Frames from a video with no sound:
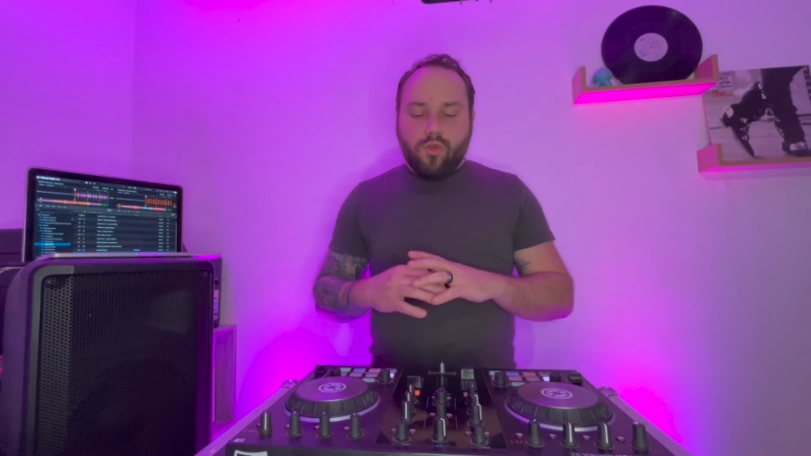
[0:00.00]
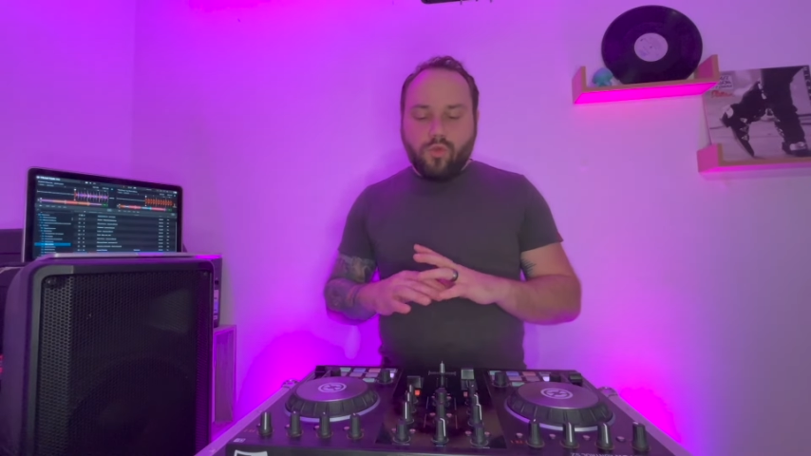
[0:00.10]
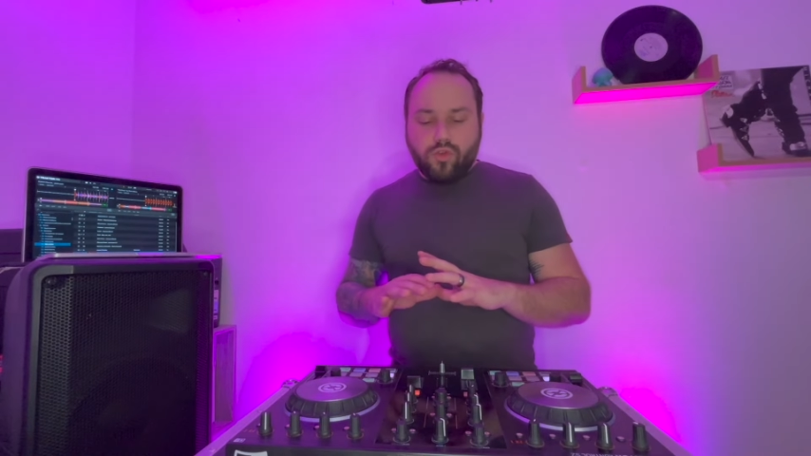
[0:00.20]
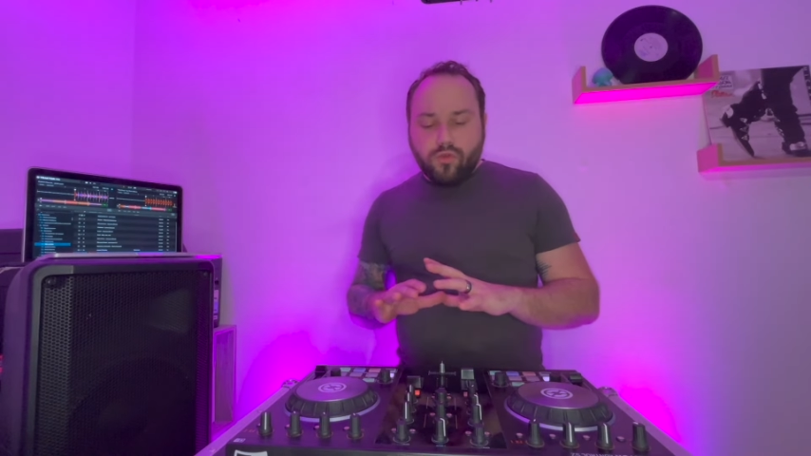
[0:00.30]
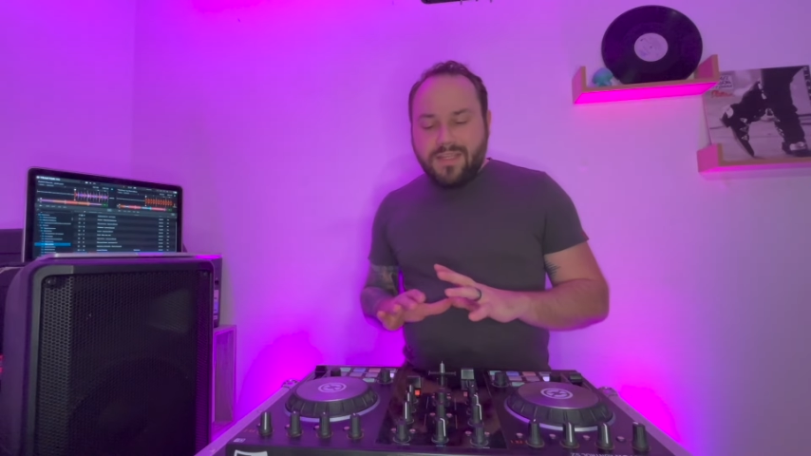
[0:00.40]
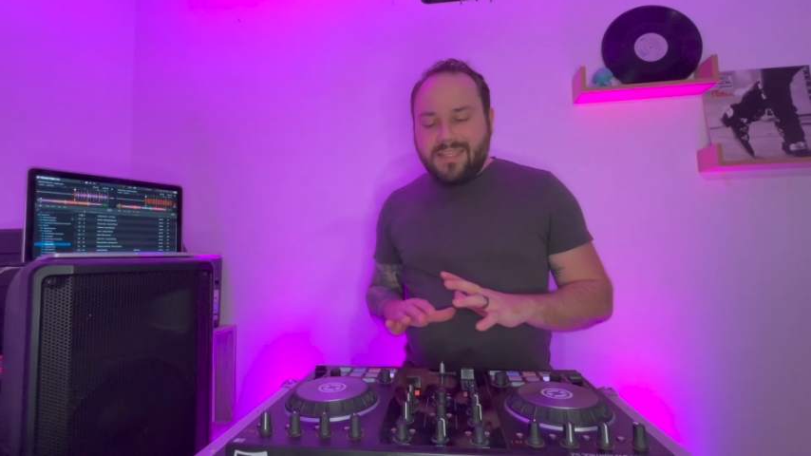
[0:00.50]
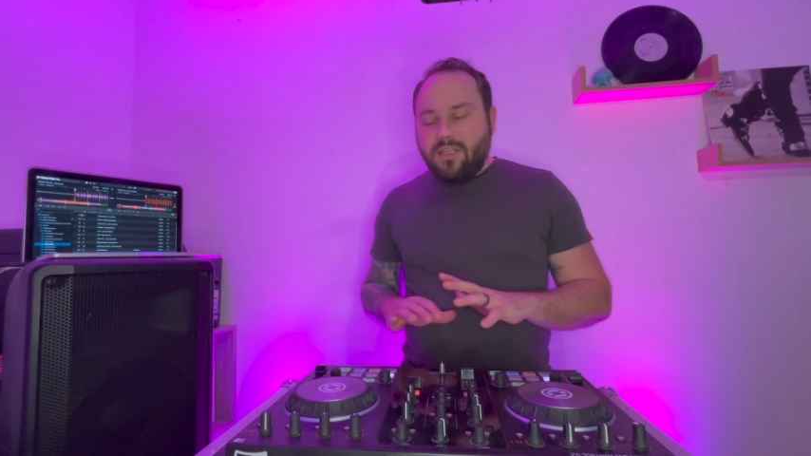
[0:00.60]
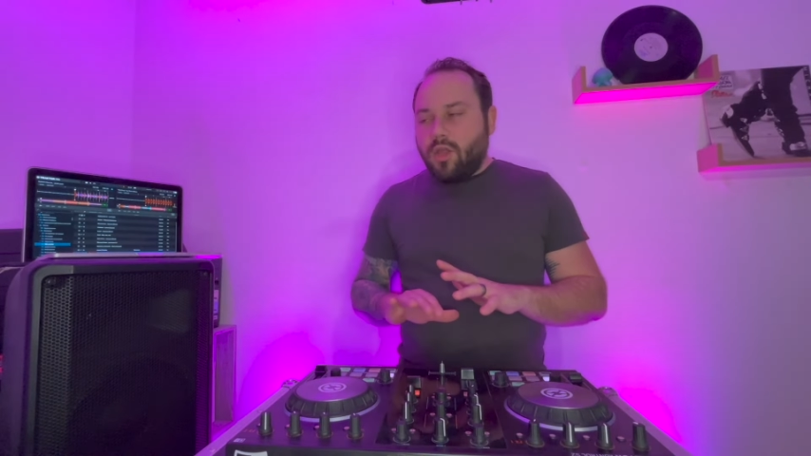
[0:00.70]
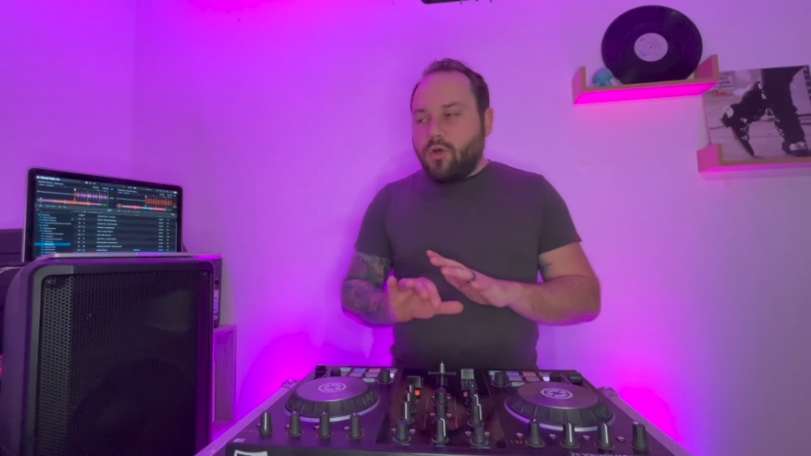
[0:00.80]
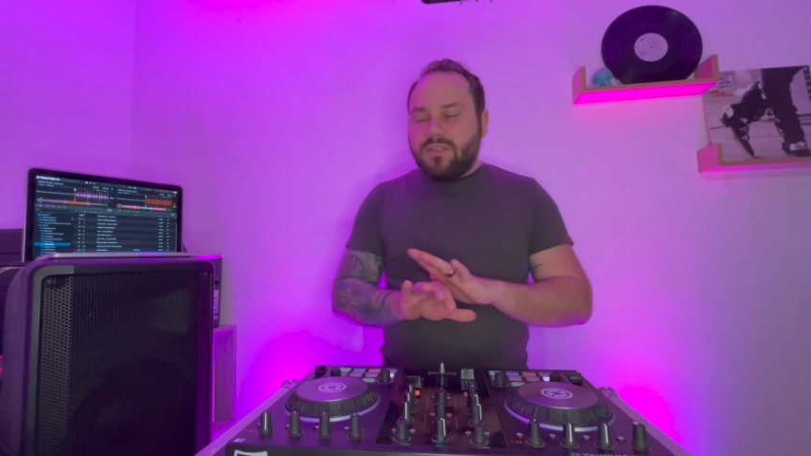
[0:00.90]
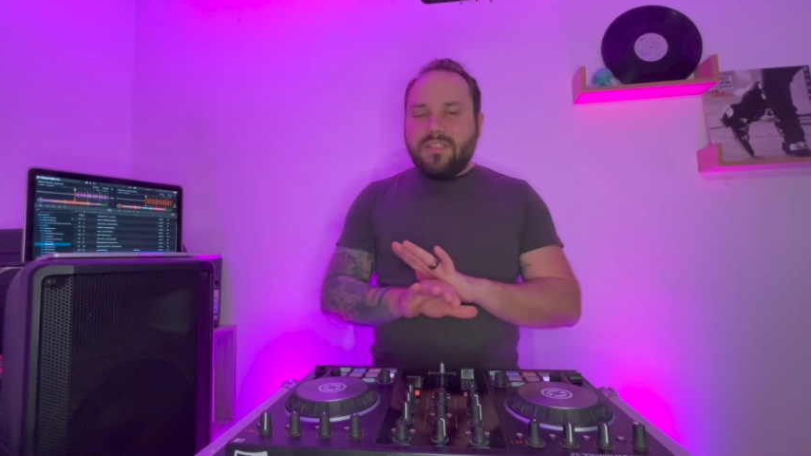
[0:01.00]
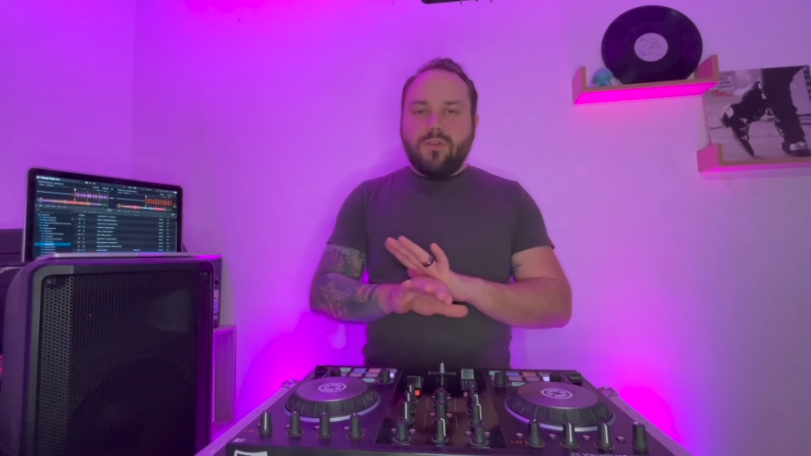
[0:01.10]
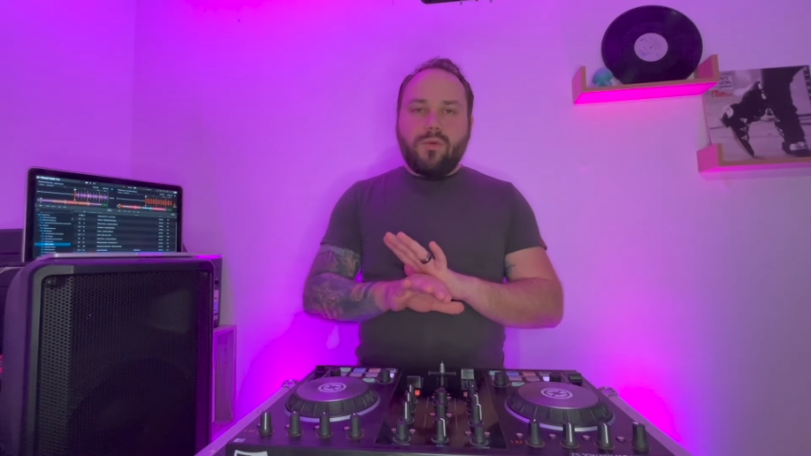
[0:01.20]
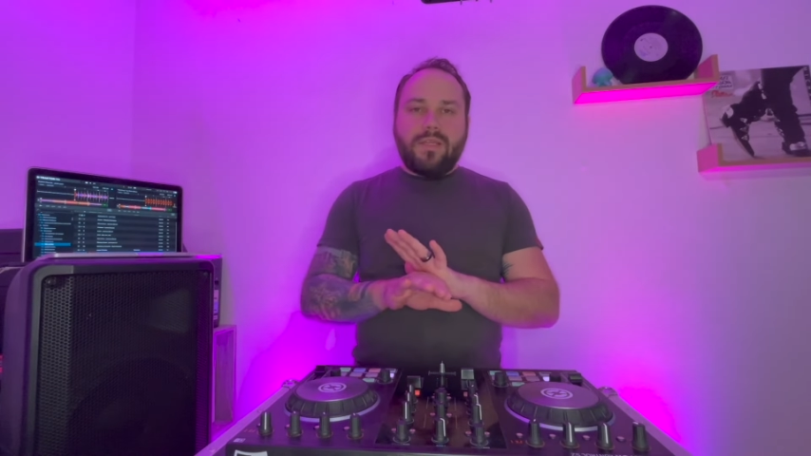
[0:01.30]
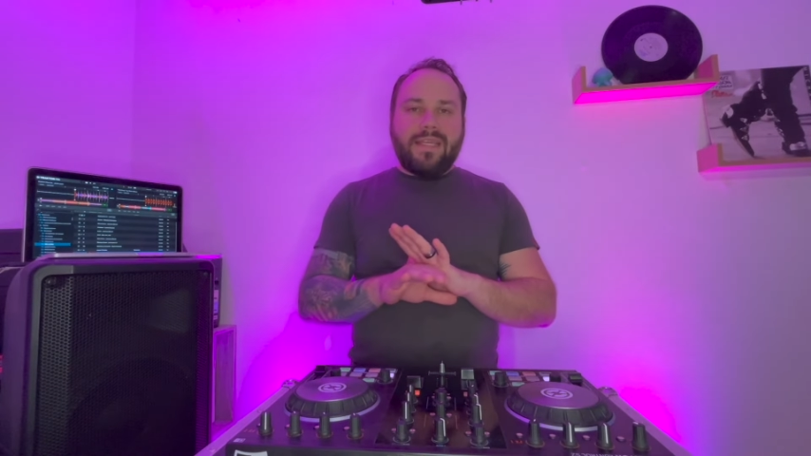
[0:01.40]
Donc tu vois, c'est une
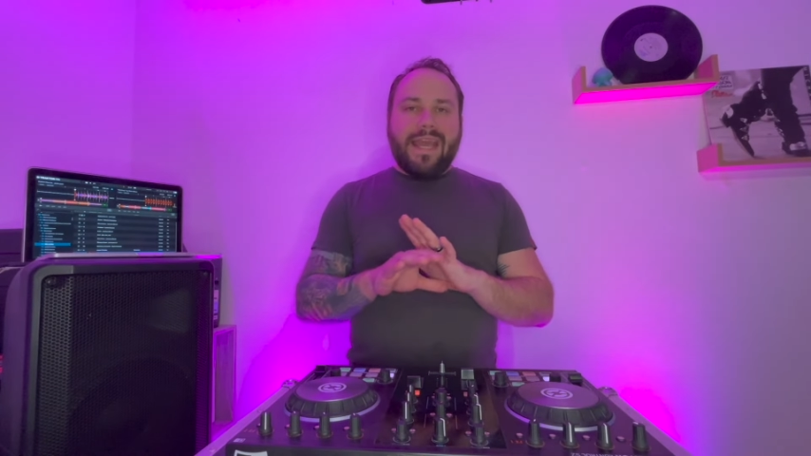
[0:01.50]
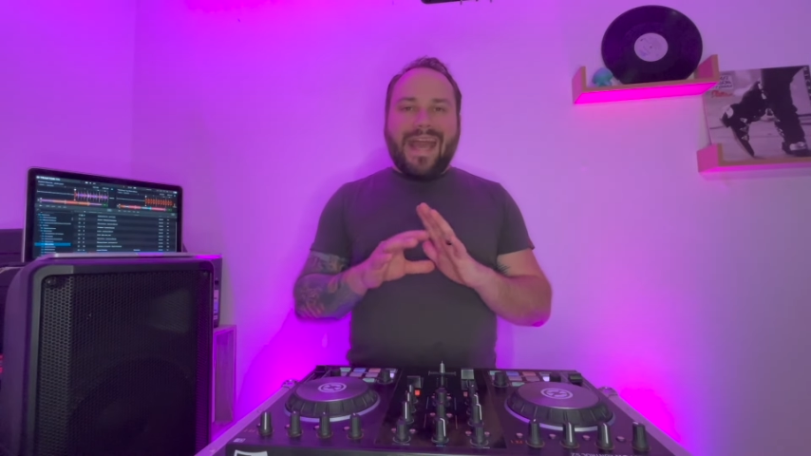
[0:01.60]
transition qui est